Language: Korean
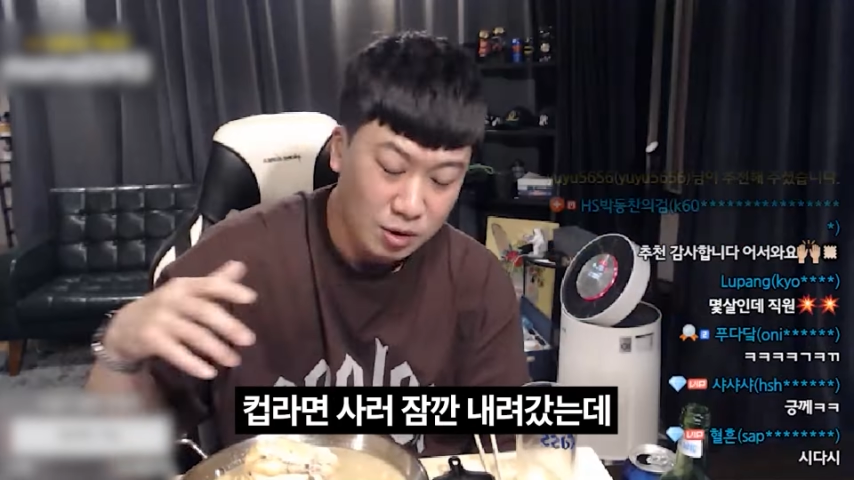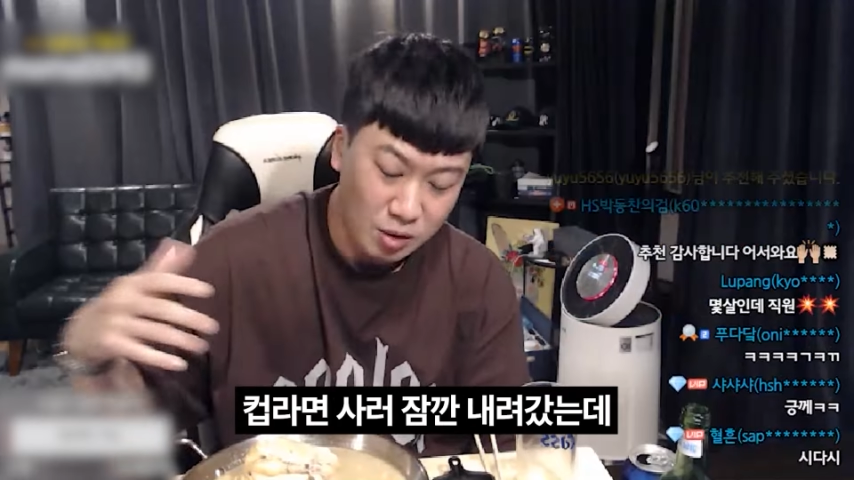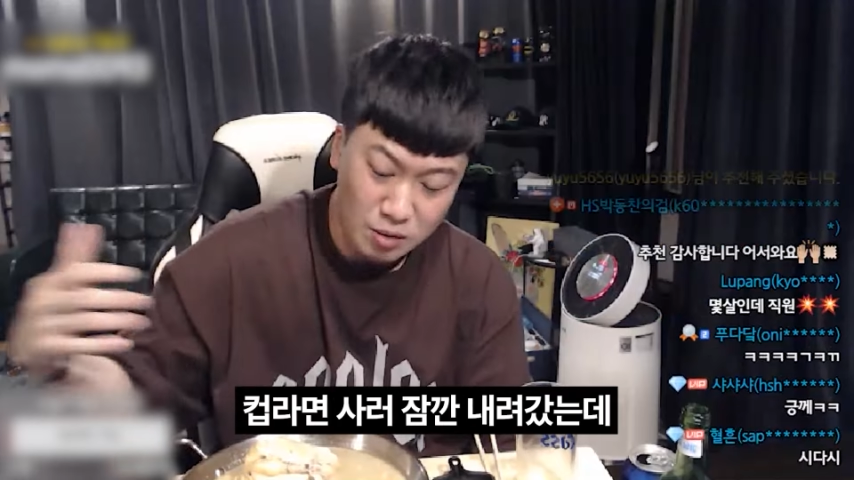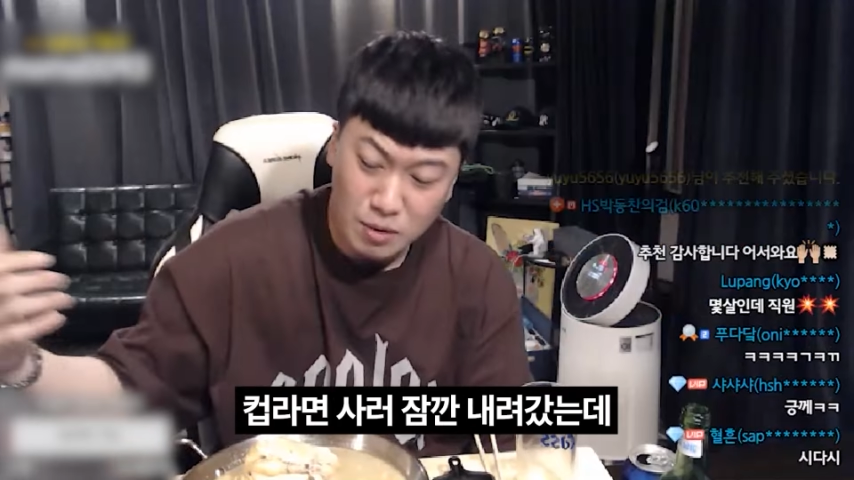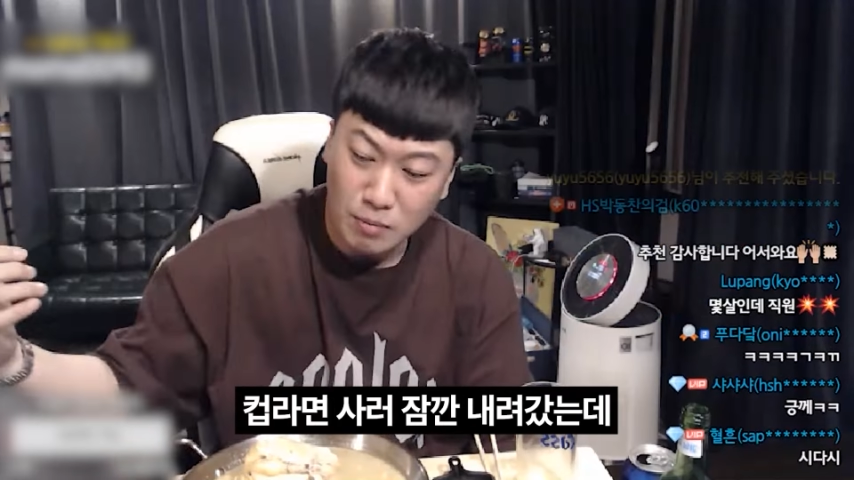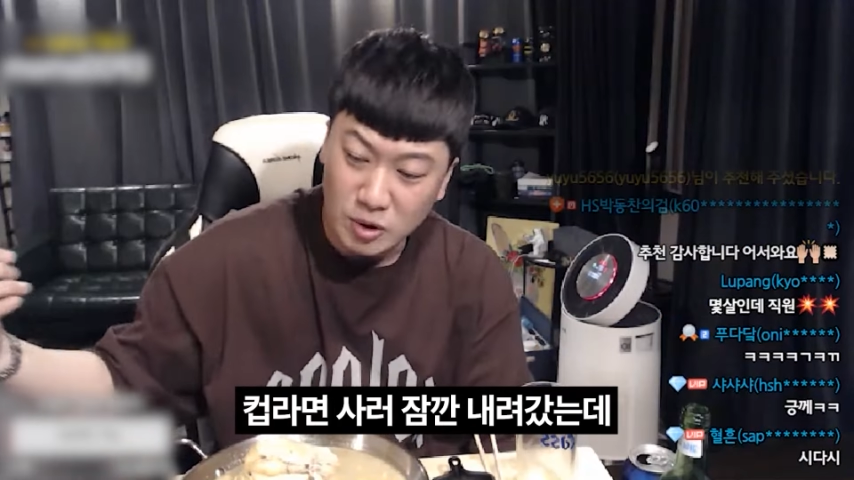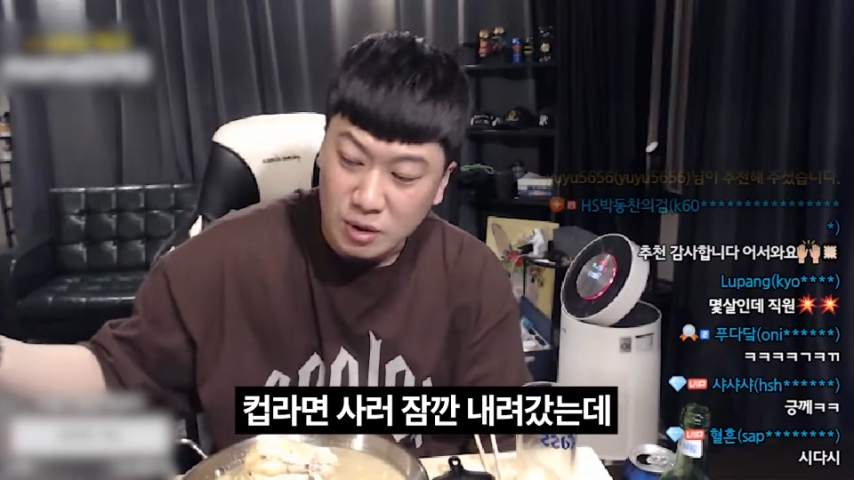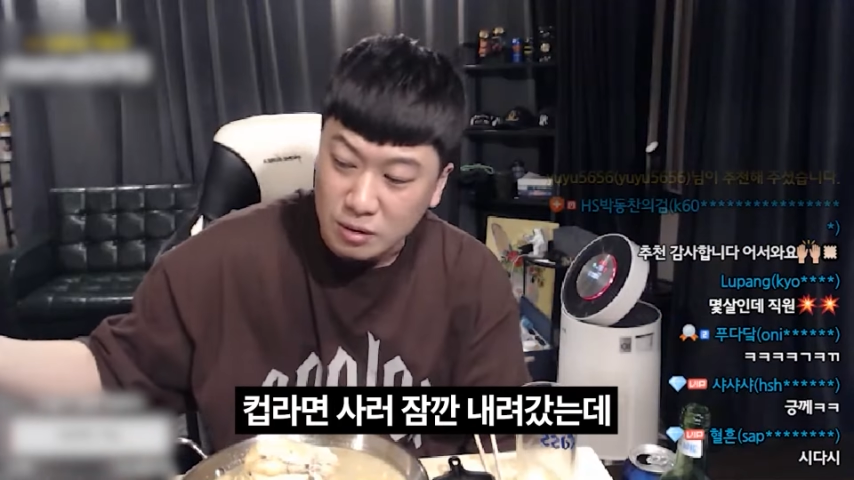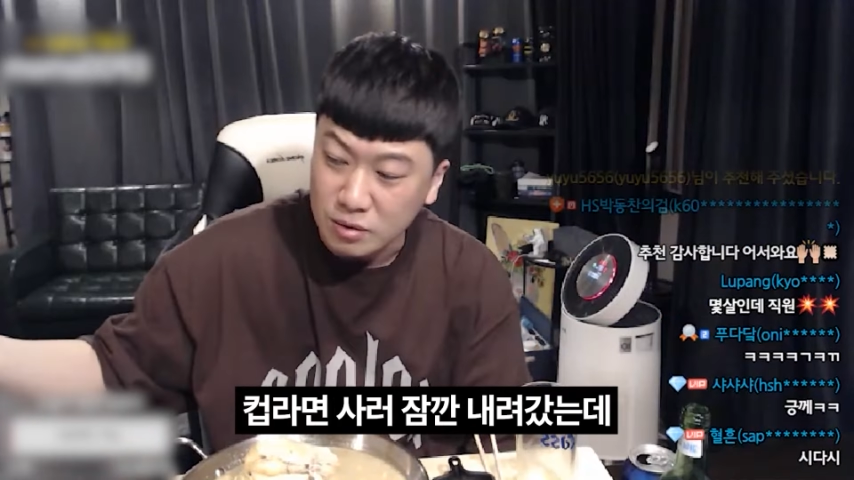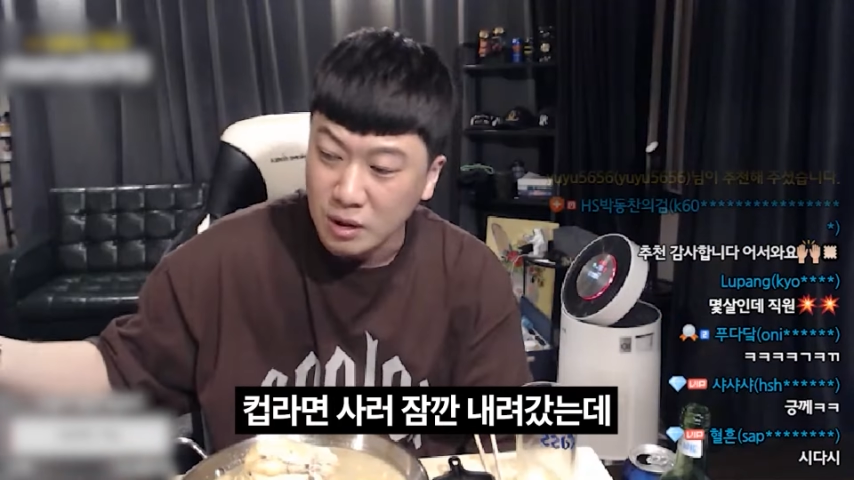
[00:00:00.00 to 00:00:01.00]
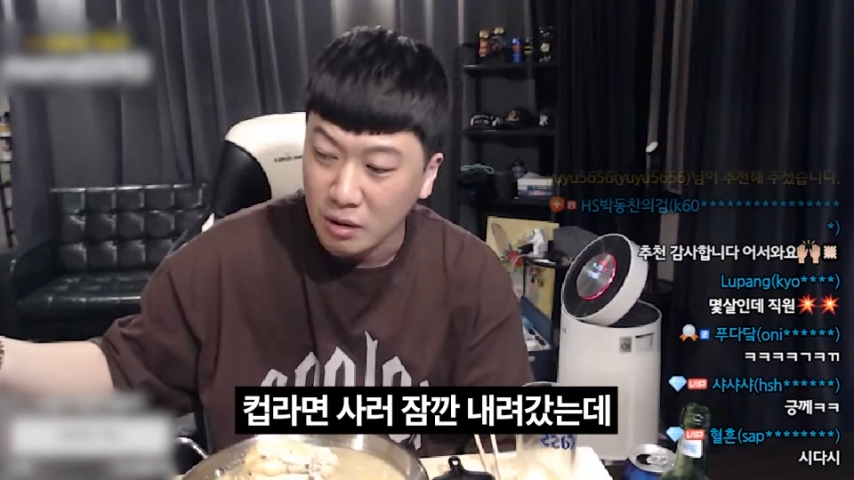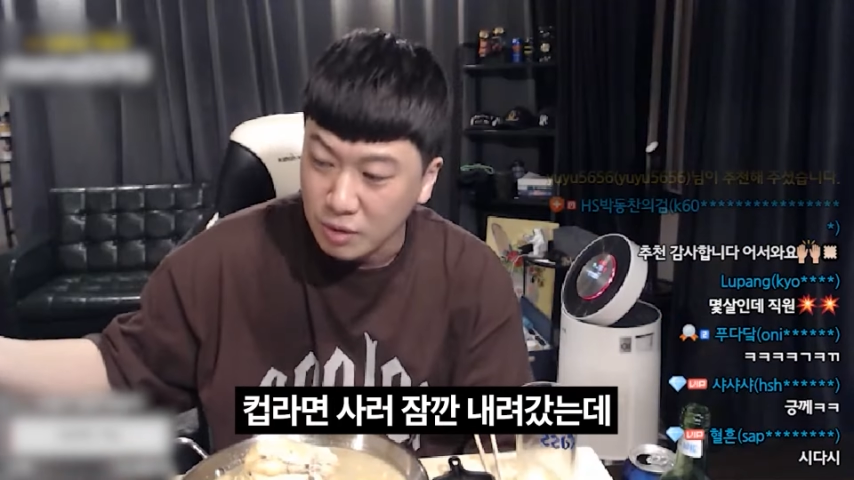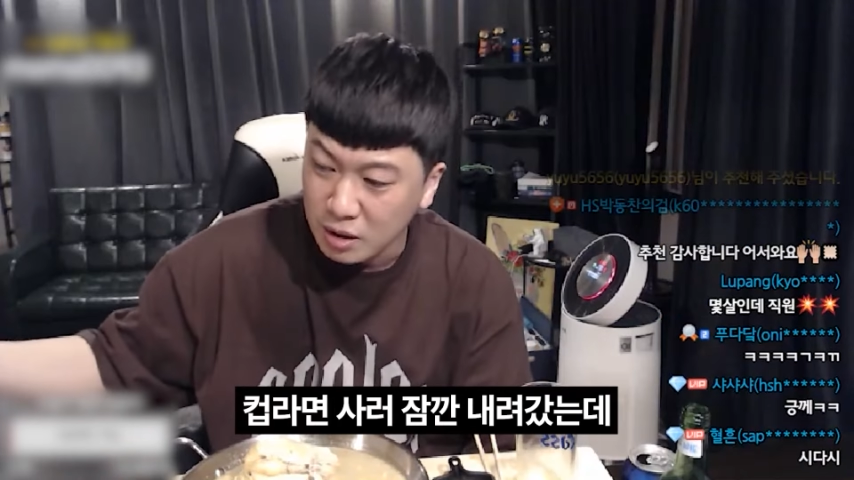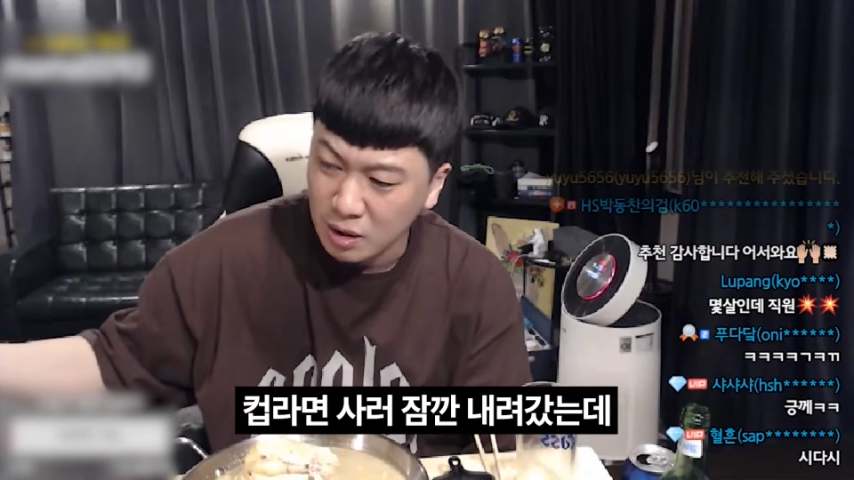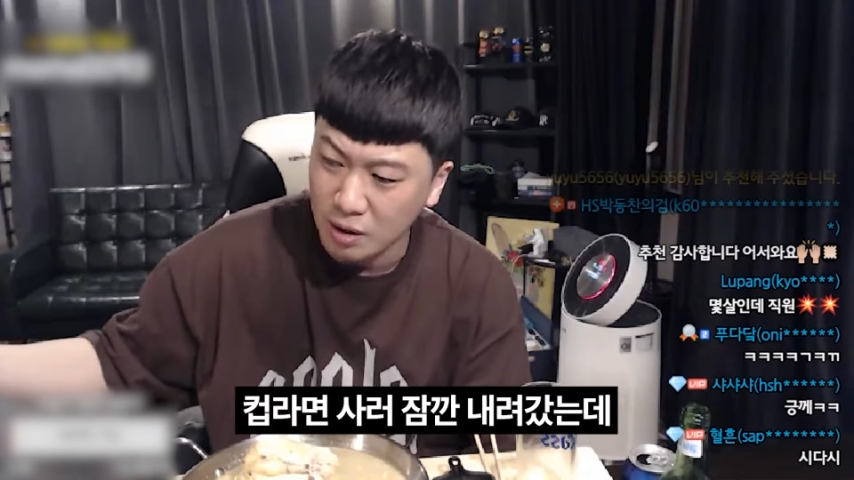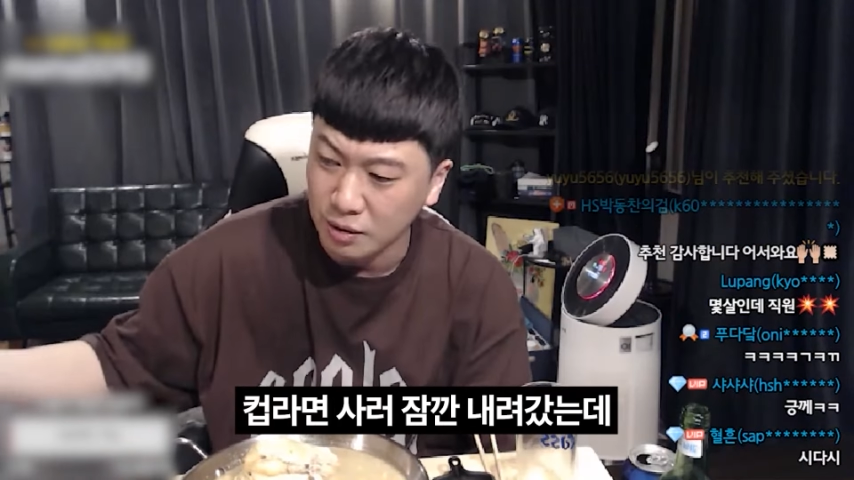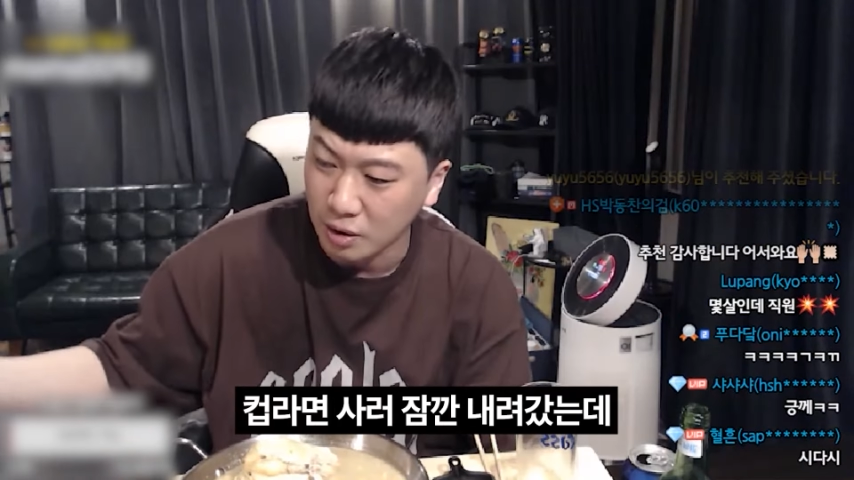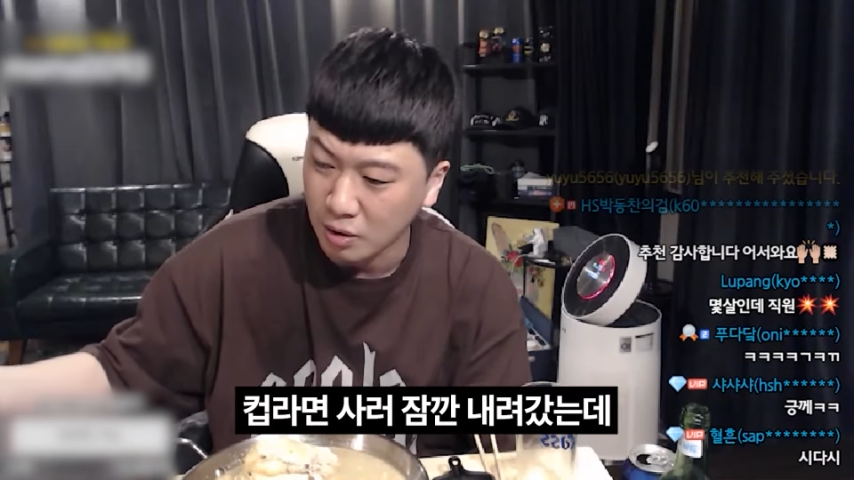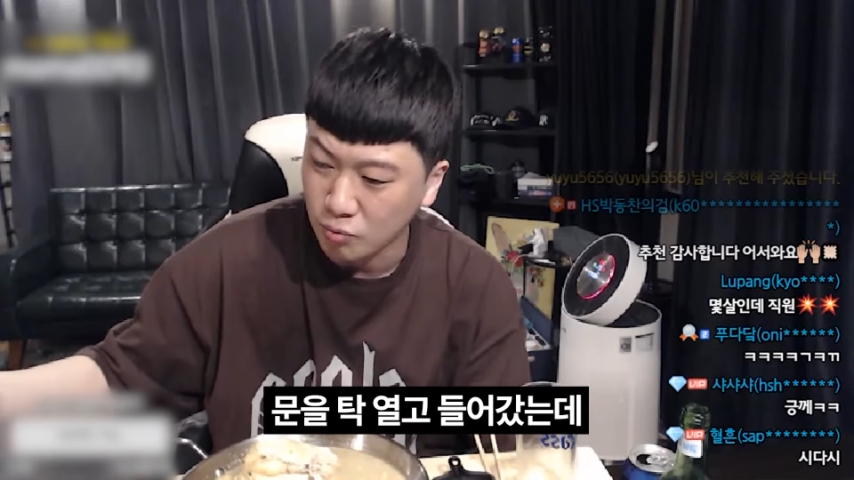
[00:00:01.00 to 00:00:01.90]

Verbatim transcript: 컵라면 사러 잠깐 내려가는데